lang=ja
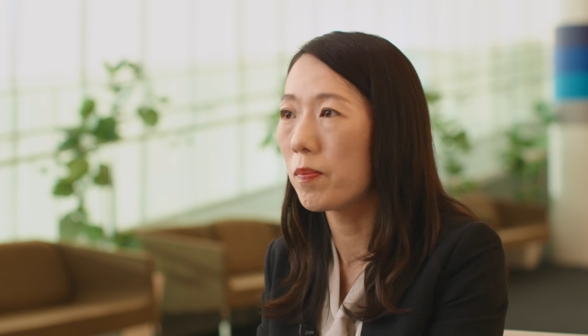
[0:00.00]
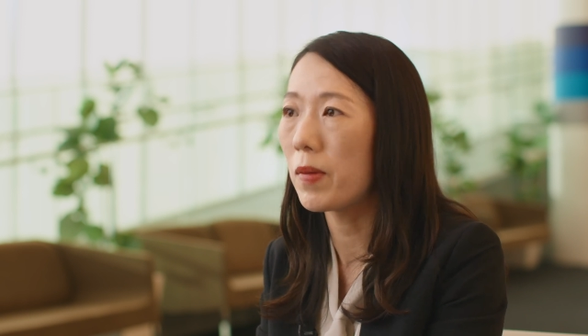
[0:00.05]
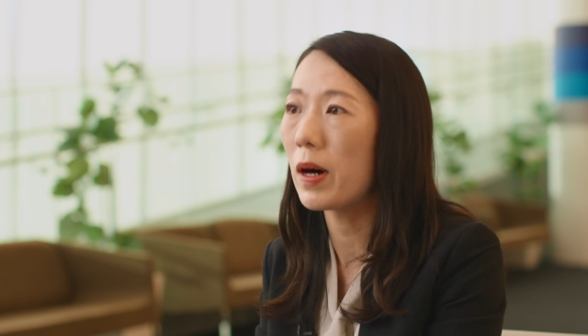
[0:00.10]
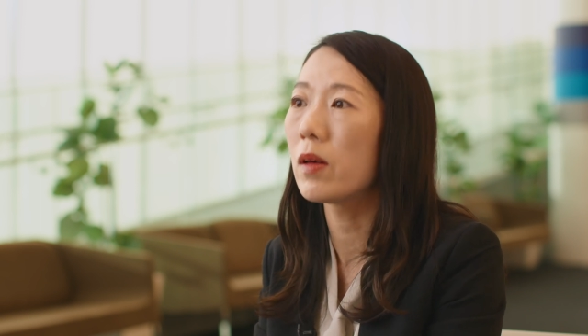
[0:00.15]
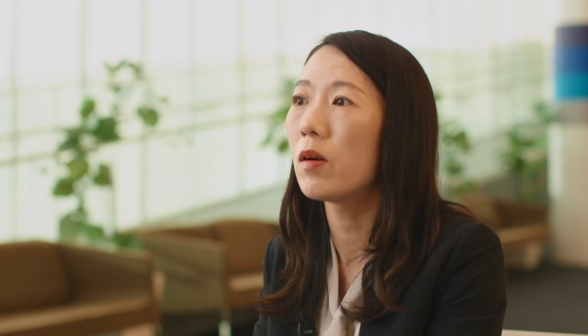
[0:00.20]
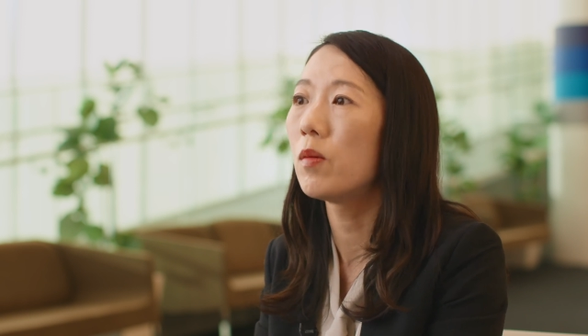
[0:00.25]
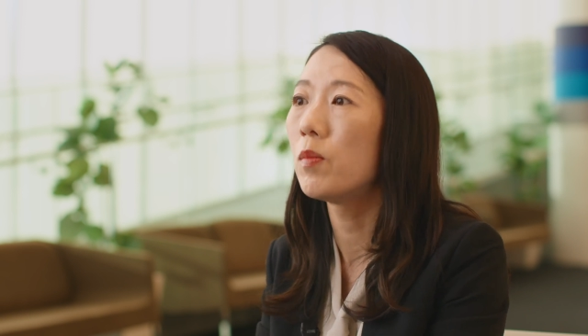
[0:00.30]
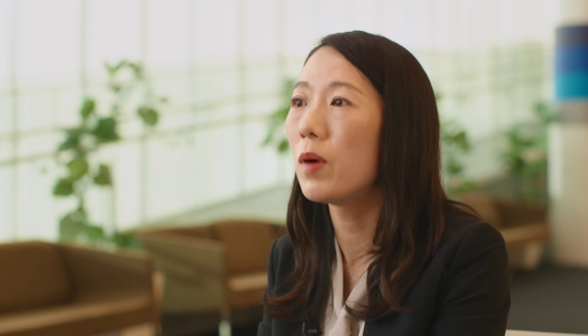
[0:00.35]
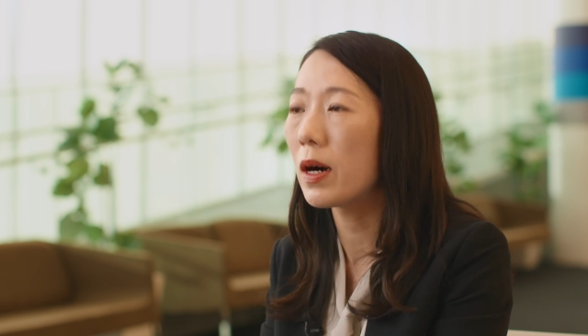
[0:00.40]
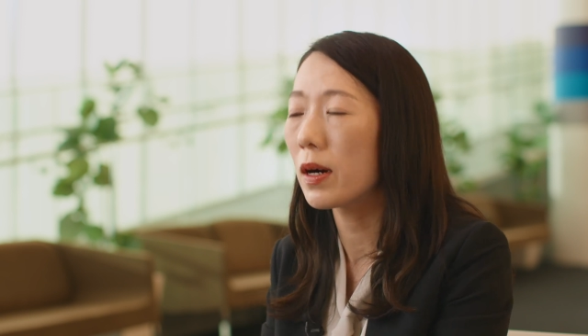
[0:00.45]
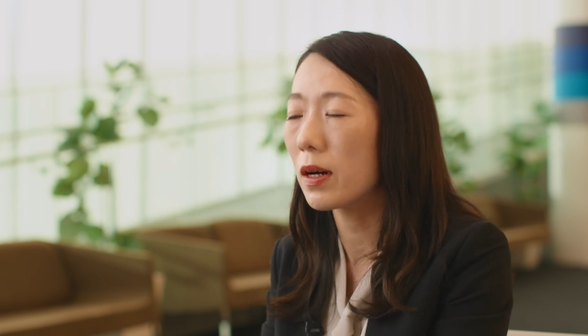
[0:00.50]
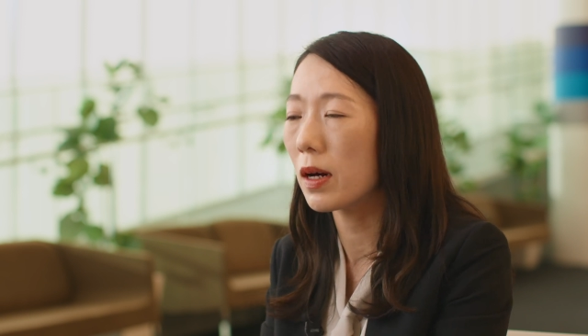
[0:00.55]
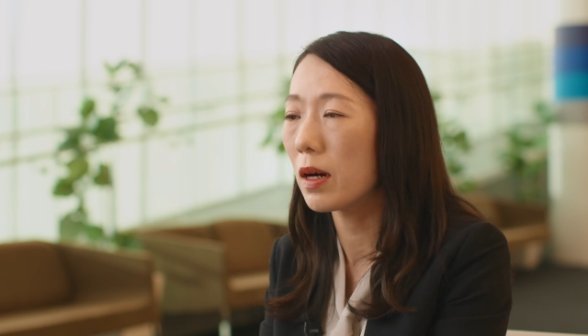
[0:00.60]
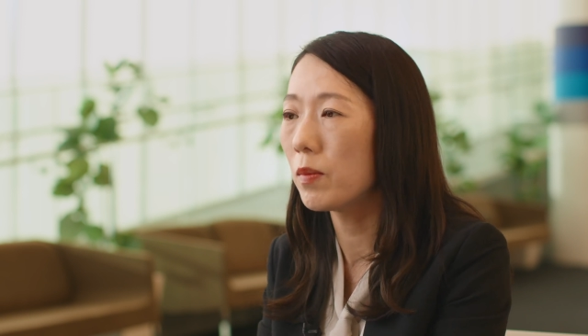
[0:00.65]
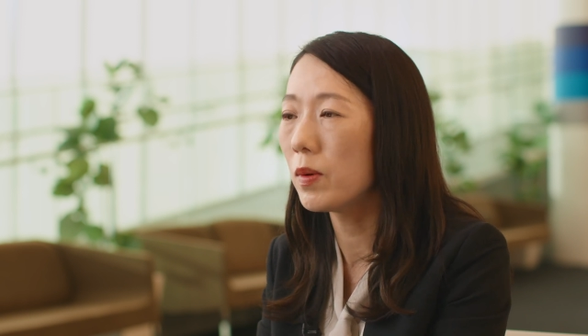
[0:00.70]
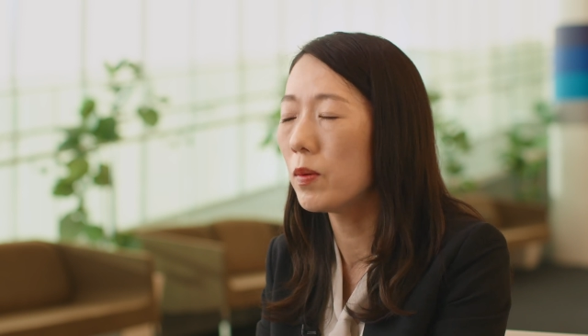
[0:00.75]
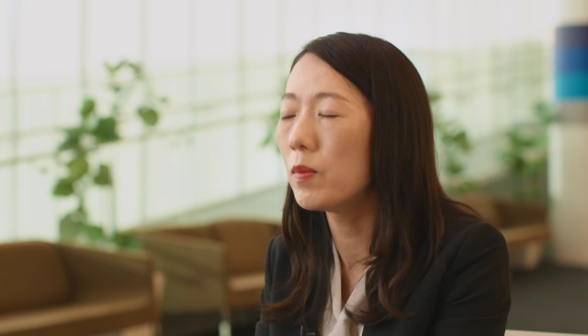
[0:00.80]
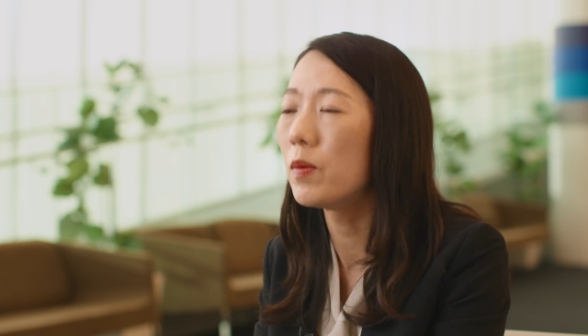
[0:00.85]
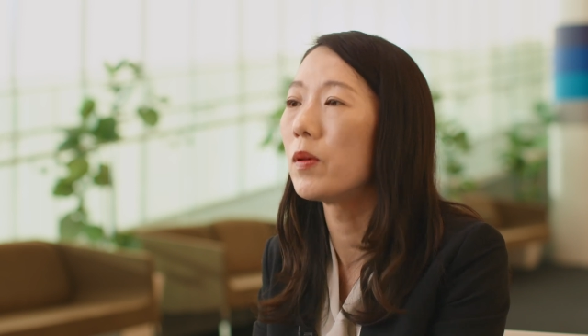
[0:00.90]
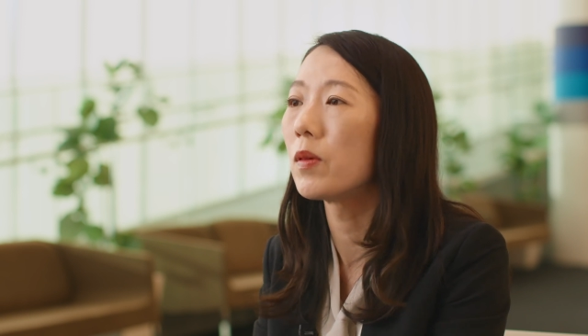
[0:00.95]
バイオバーカ
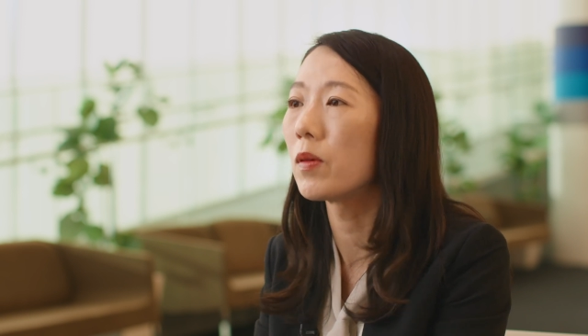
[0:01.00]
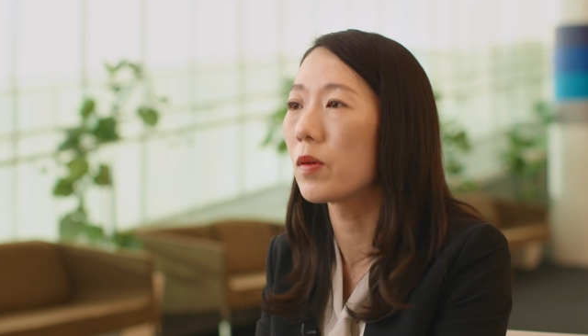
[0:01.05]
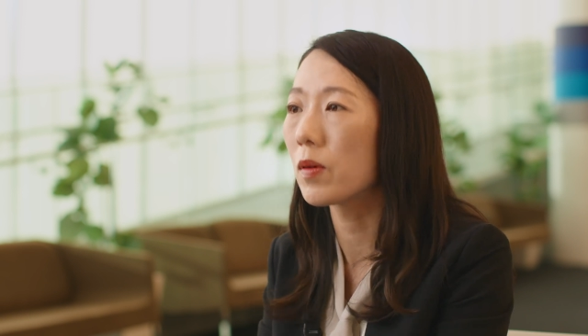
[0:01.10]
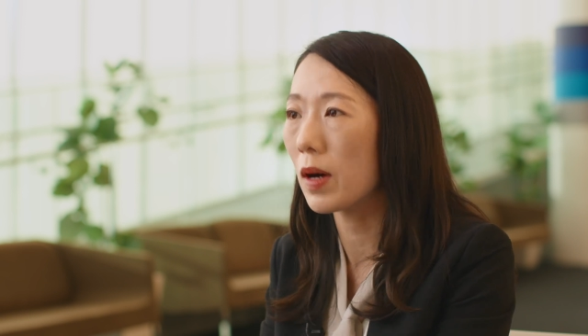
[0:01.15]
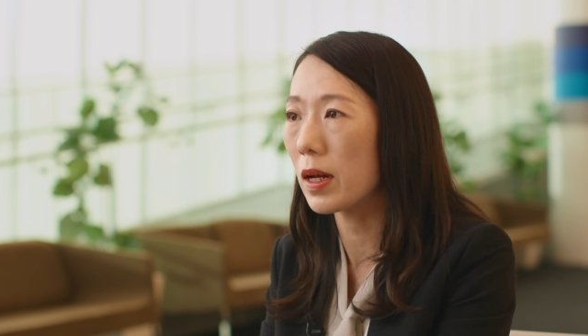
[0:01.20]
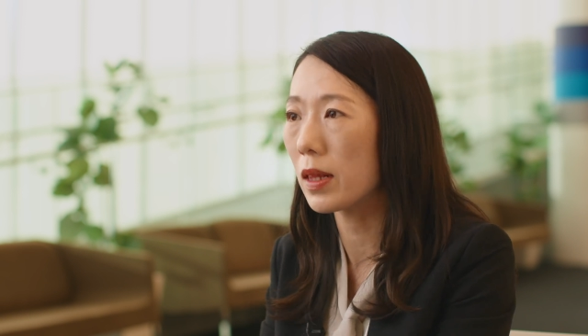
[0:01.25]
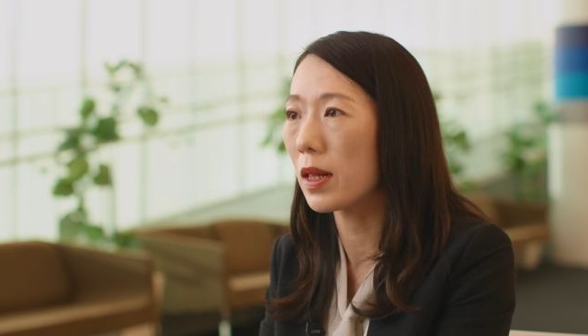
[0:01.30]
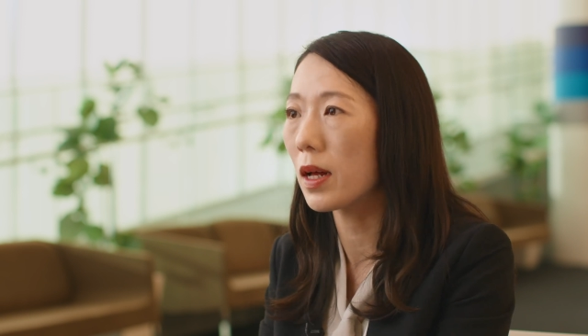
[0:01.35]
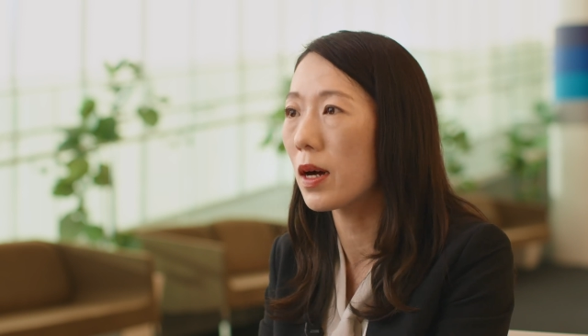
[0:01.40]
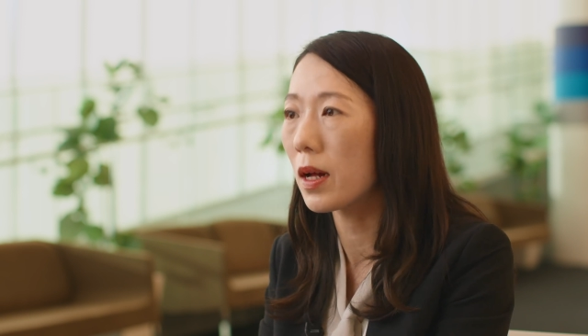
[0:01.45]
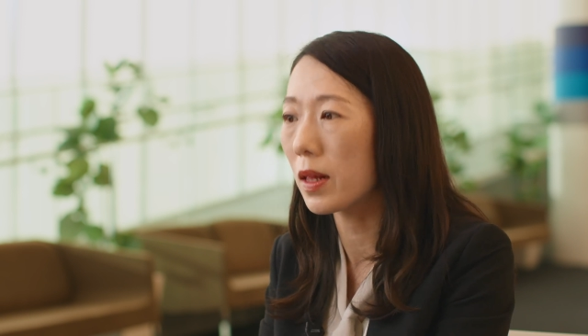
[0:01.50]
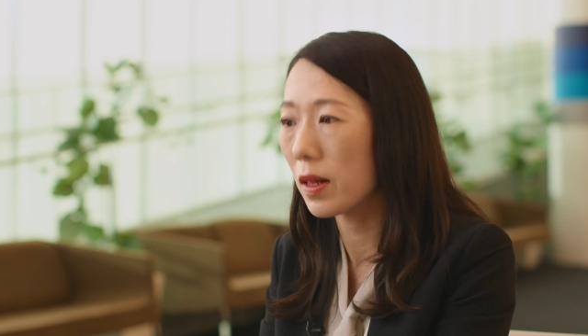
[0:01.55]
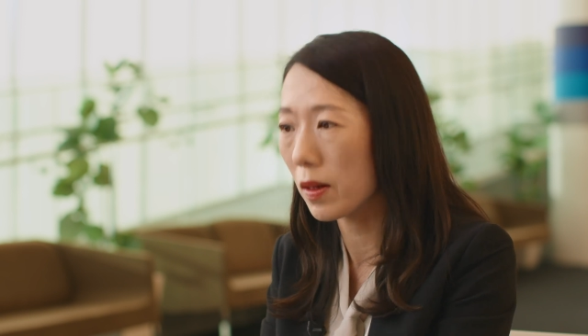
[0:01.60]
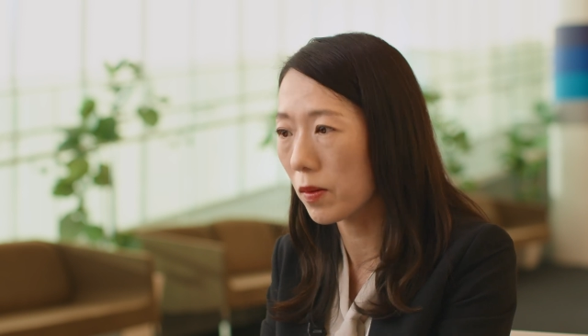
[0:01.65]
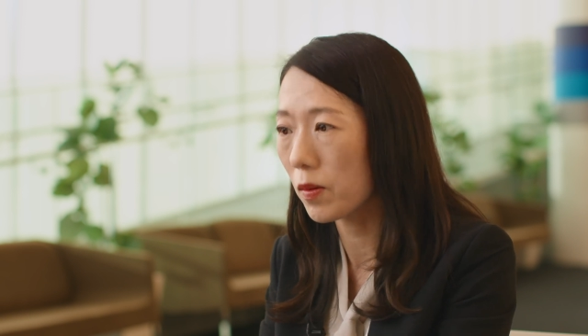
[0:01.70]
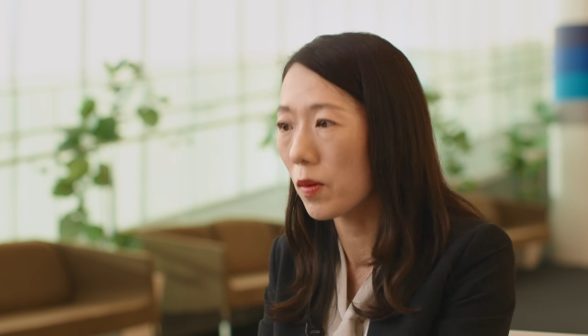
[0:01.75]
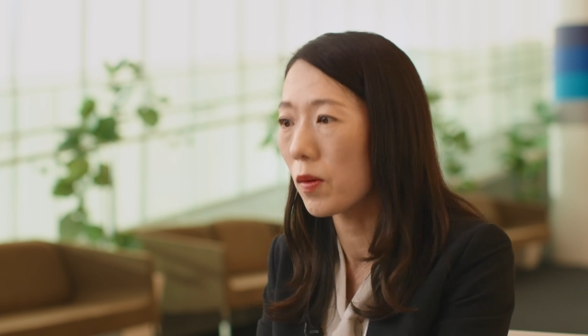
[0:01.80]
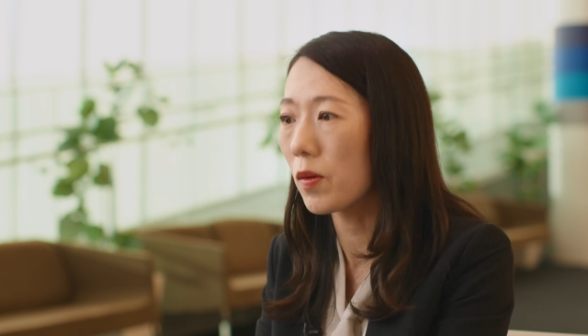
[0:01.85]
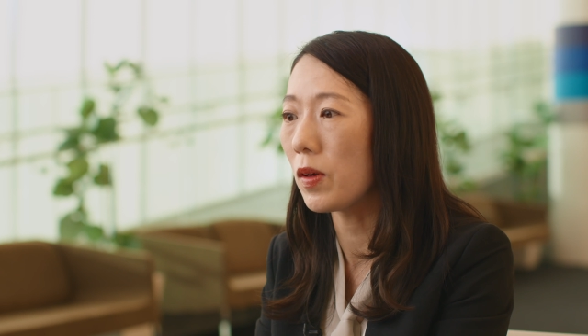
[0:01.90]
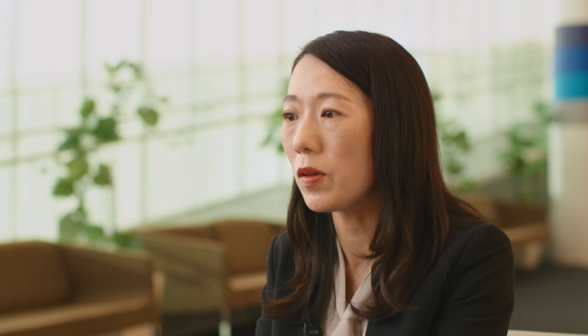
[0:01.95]
部門の方々と